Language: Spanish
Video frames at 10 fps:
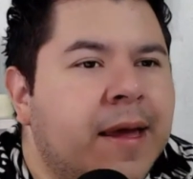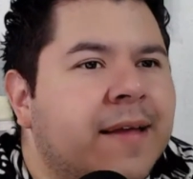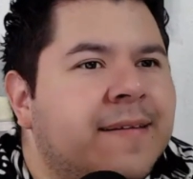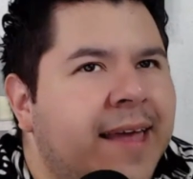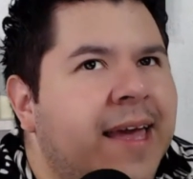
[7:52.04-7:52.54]

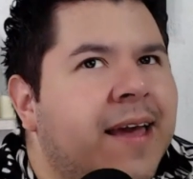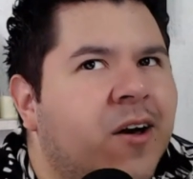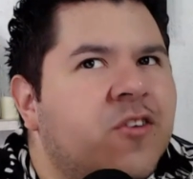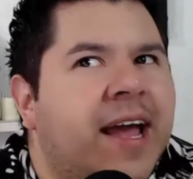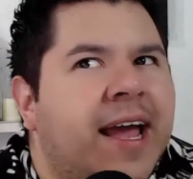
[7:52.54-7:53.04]
Sí,
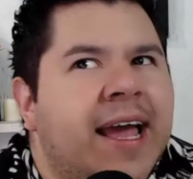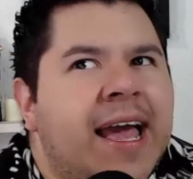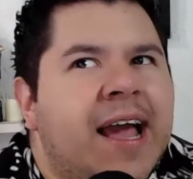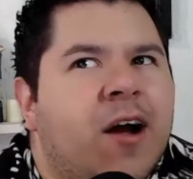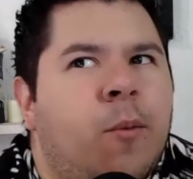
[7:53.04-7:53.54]
o sea,
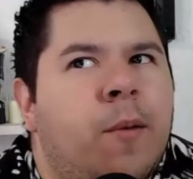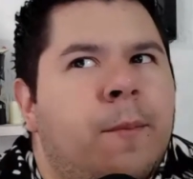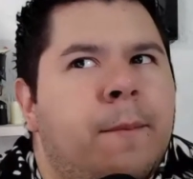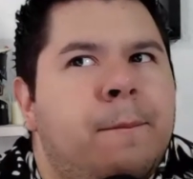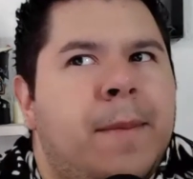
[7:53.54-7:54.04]

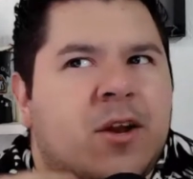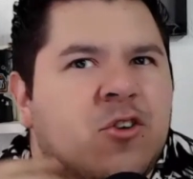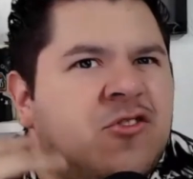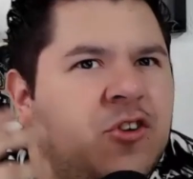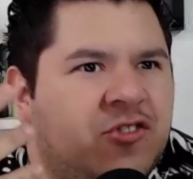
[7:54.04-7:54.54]
como
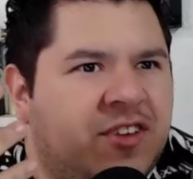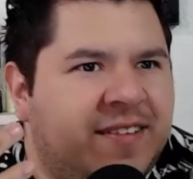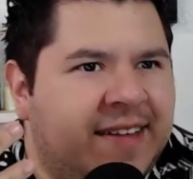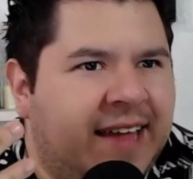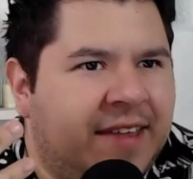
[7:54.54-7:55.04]
menos
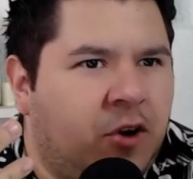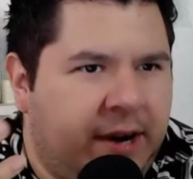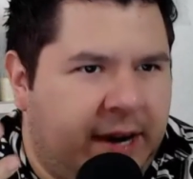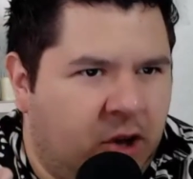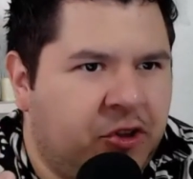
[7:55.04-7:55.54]
toxicidad con
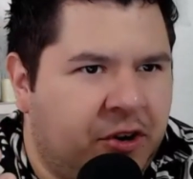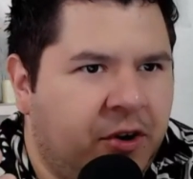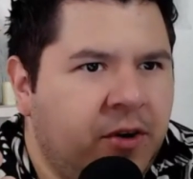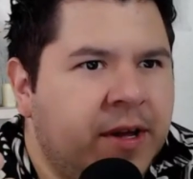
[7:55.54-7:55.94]
el otro, ¿no?